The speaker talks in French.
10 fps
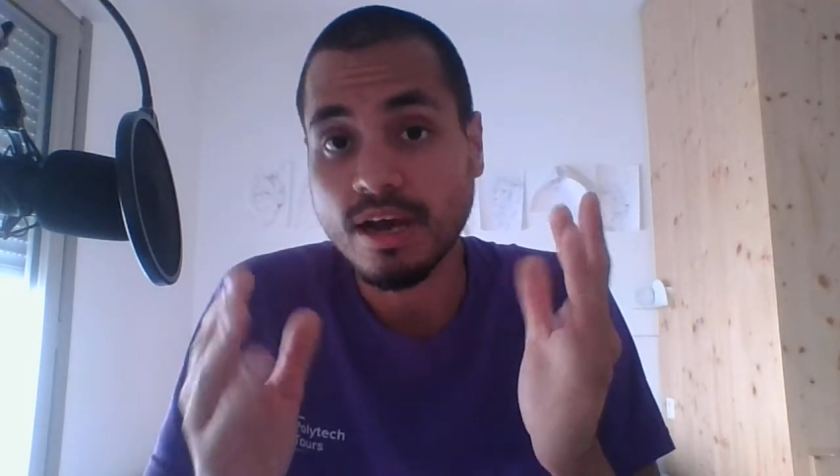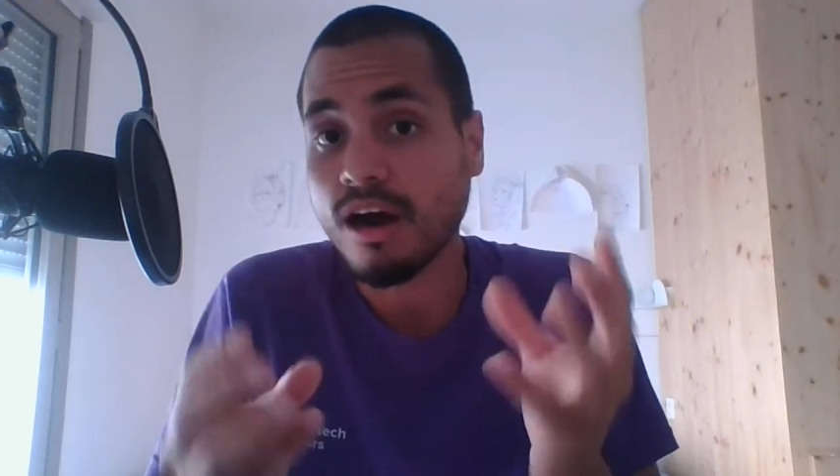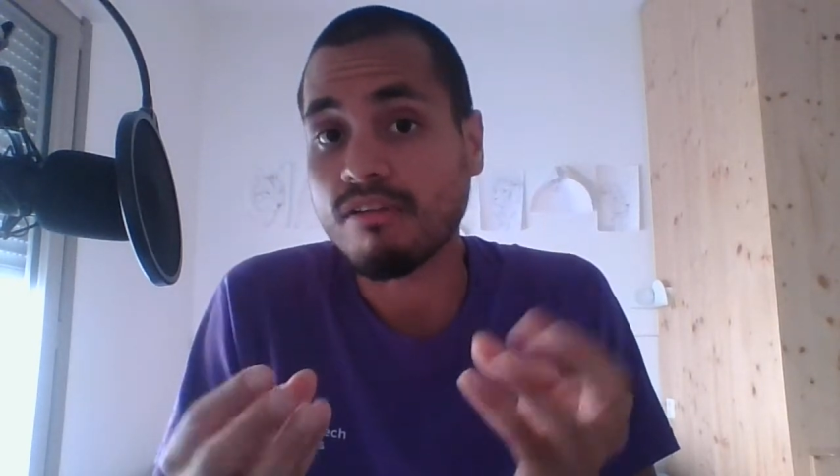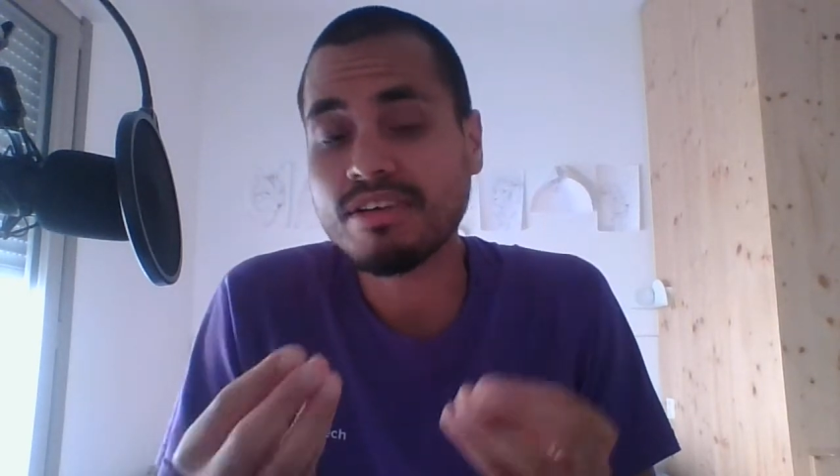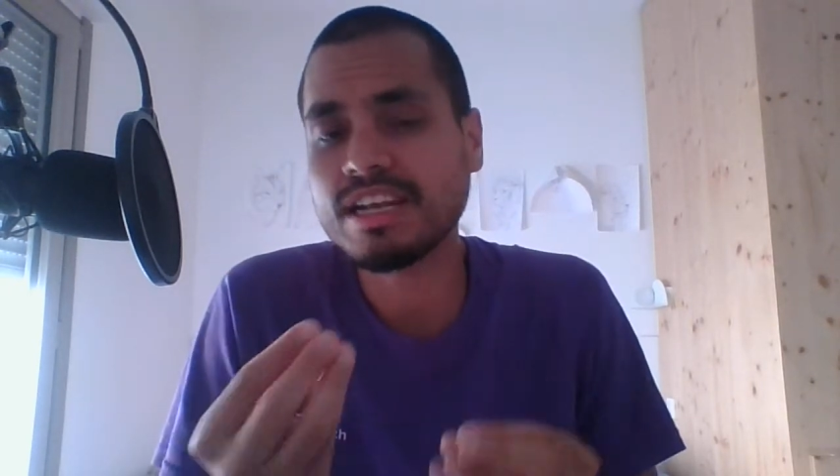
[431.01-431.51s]

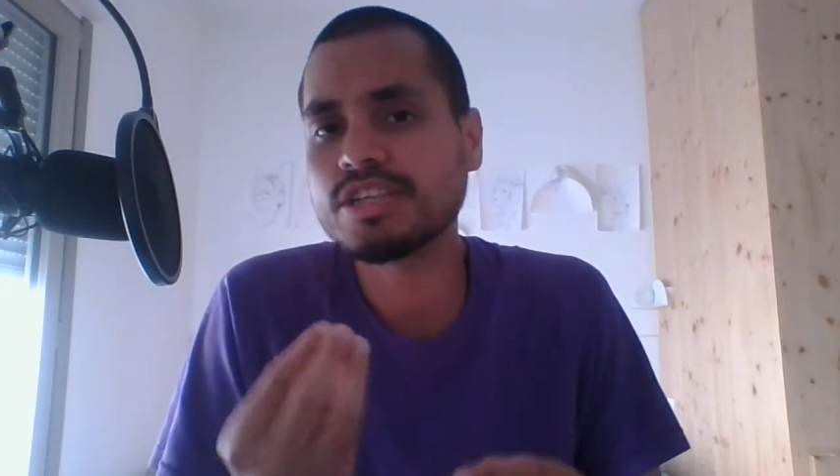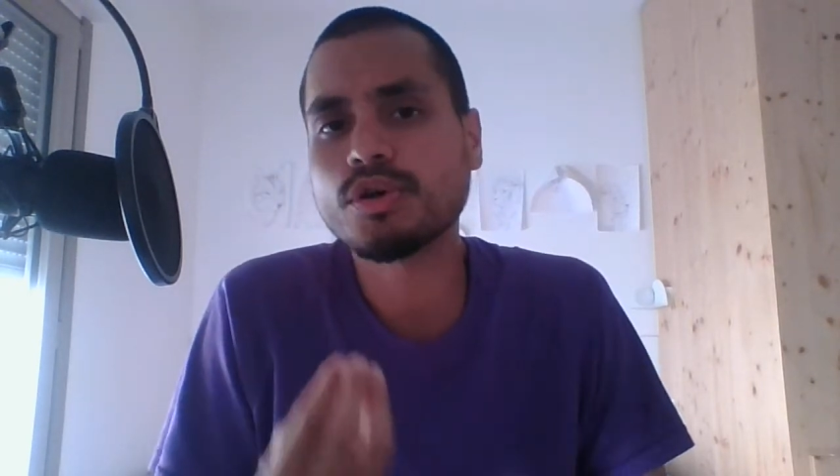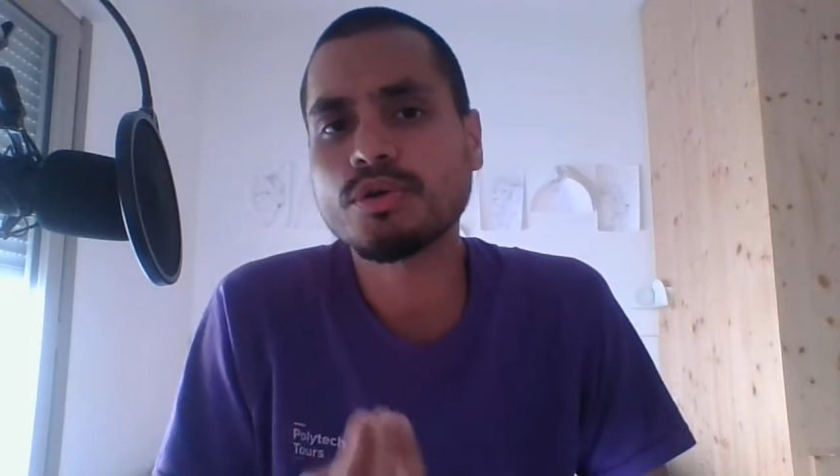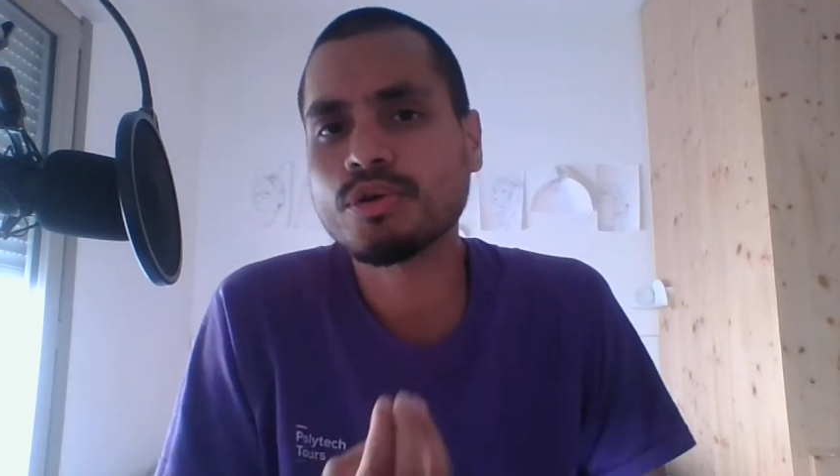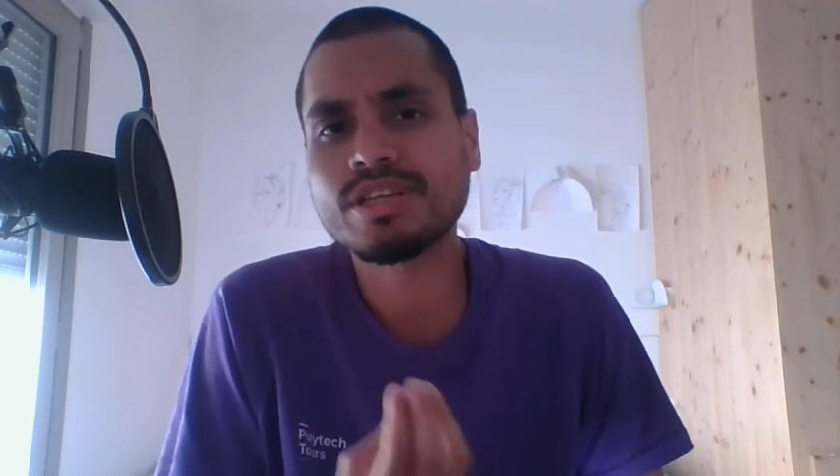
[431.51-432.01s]
en fait, les
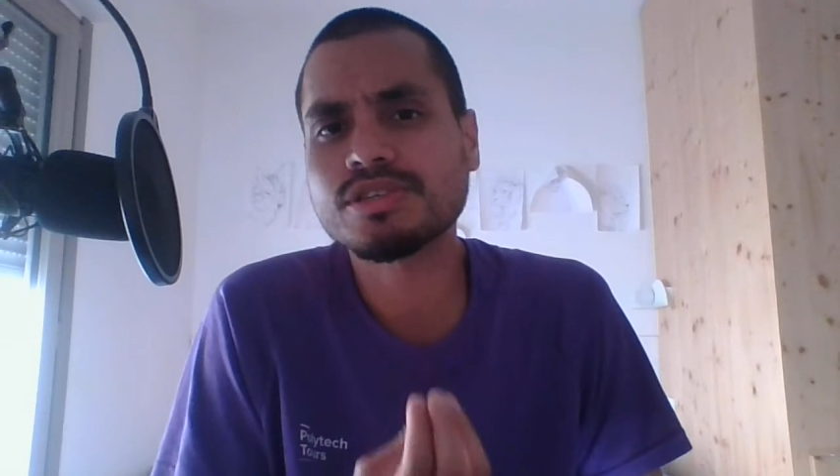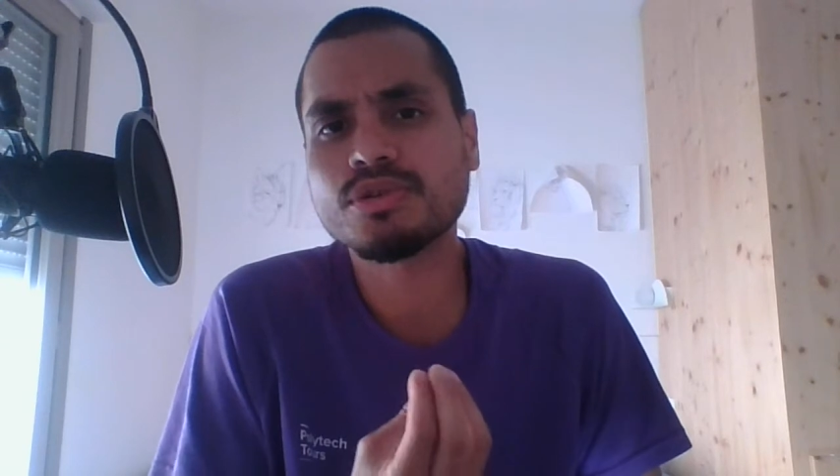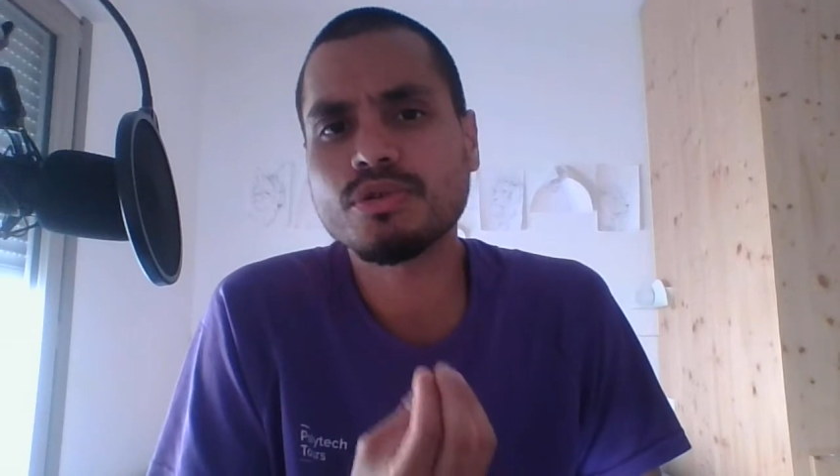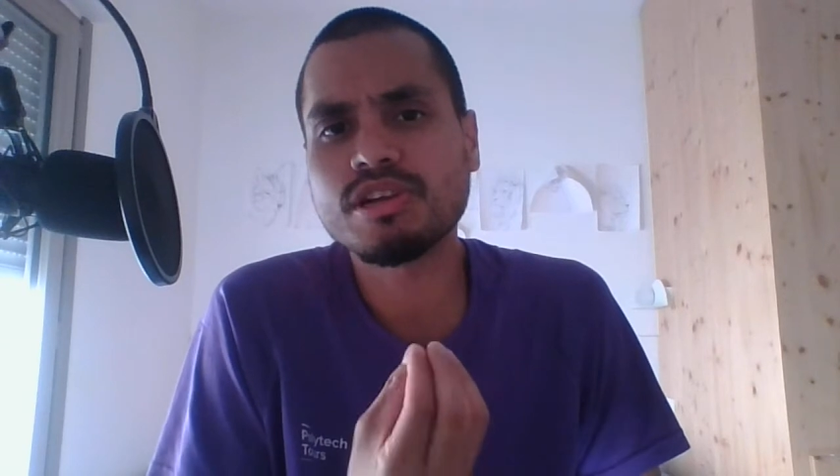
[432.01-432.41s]
orientations de